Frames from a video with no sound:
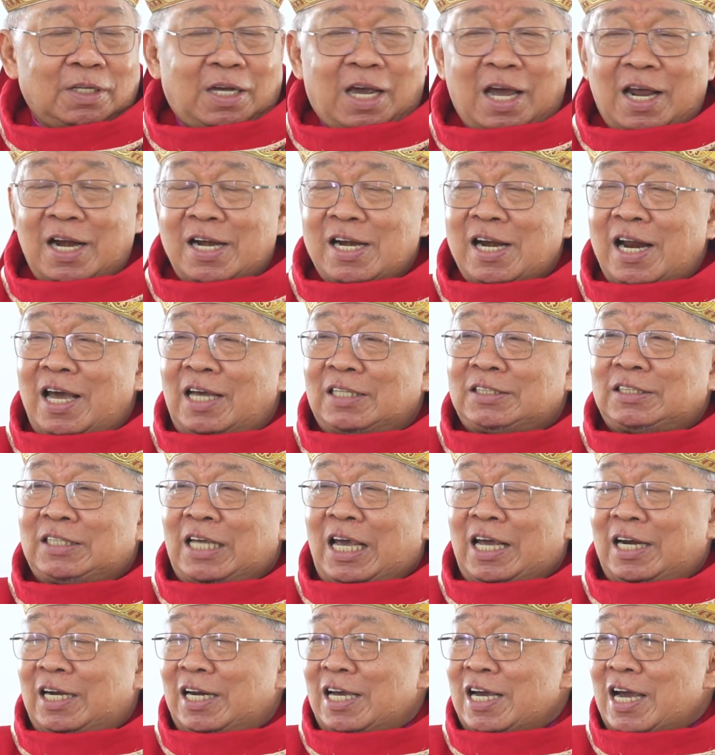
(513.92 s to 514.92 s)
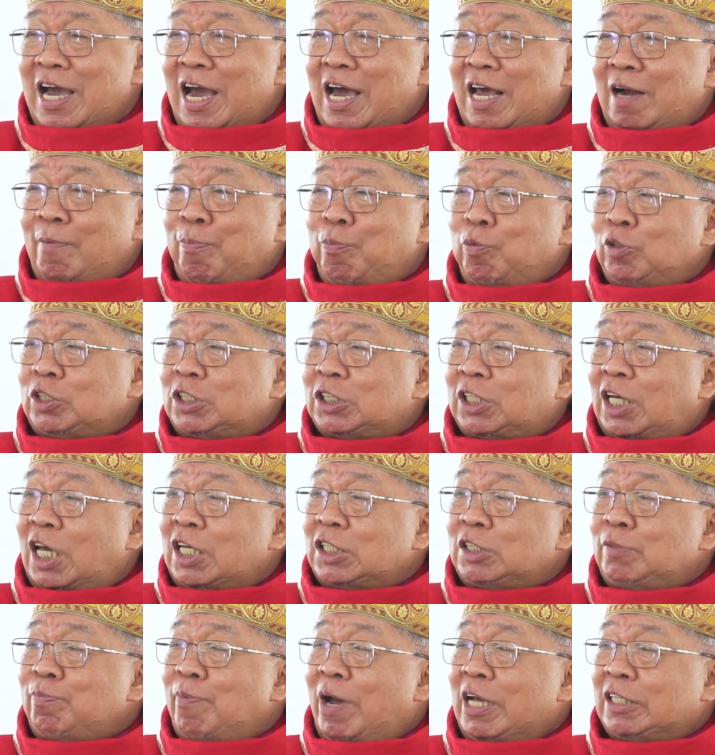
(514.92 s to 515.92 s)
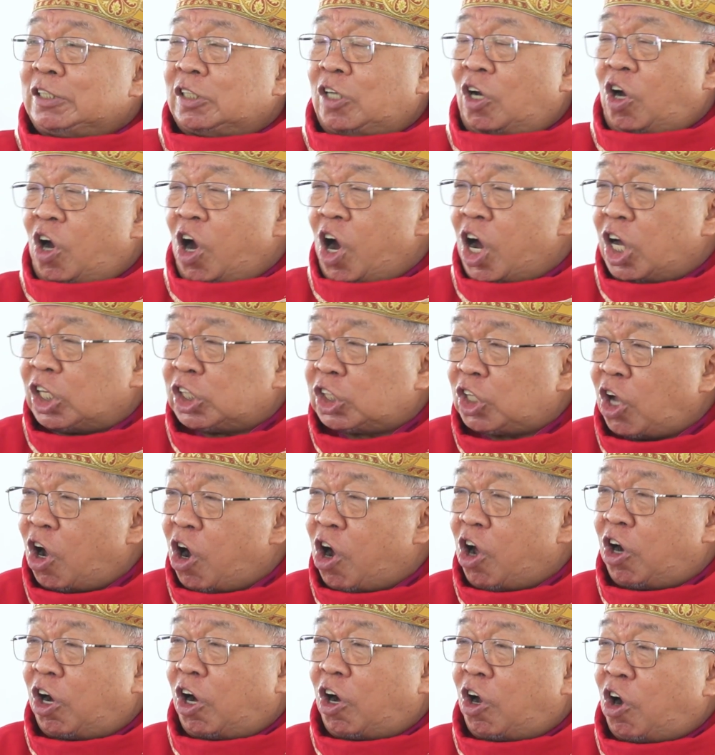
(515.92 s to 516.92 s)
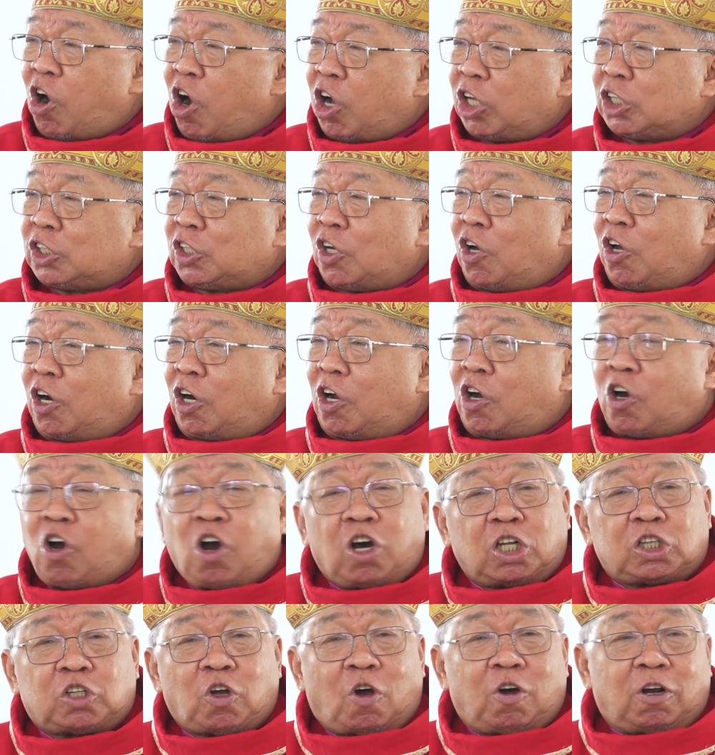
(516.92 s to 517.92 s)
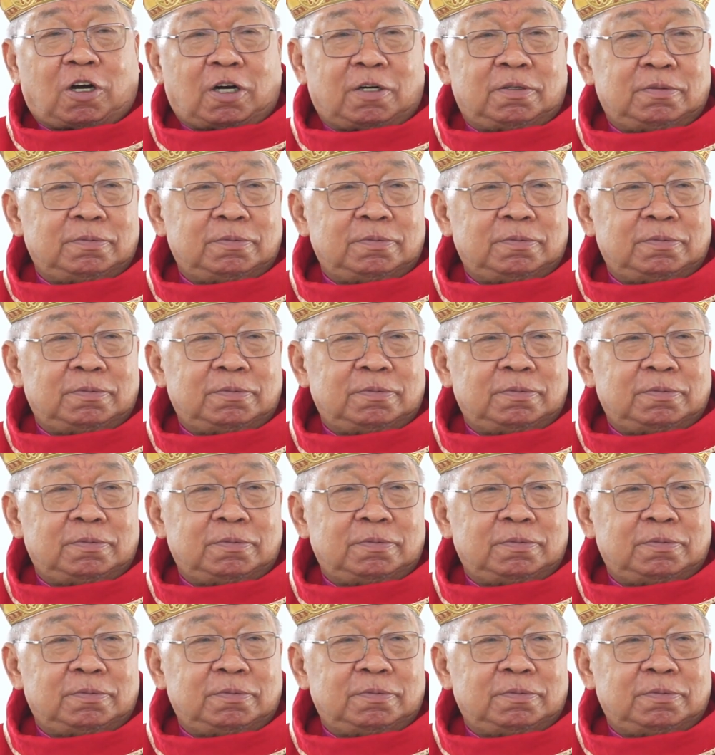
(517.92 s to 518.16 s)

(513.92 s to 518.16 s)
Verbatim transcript: karena saya dengar puskesmas kotor, kotor, kotor.